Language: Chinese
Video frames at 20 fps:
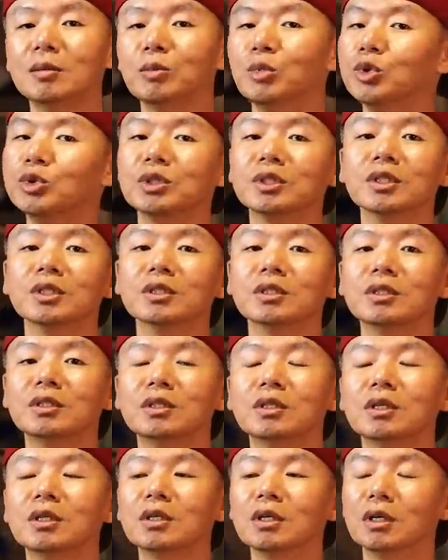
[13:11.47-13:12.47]
不是，
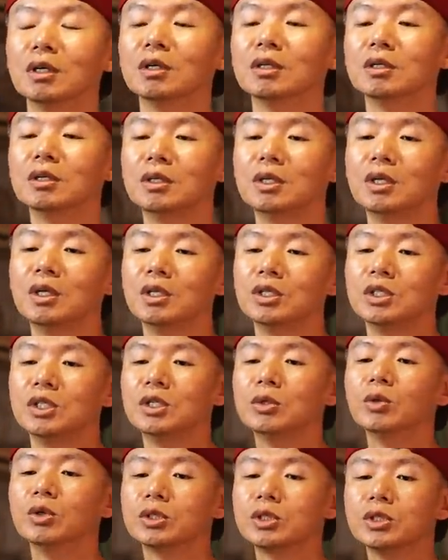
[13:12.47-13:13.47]
哦，其实我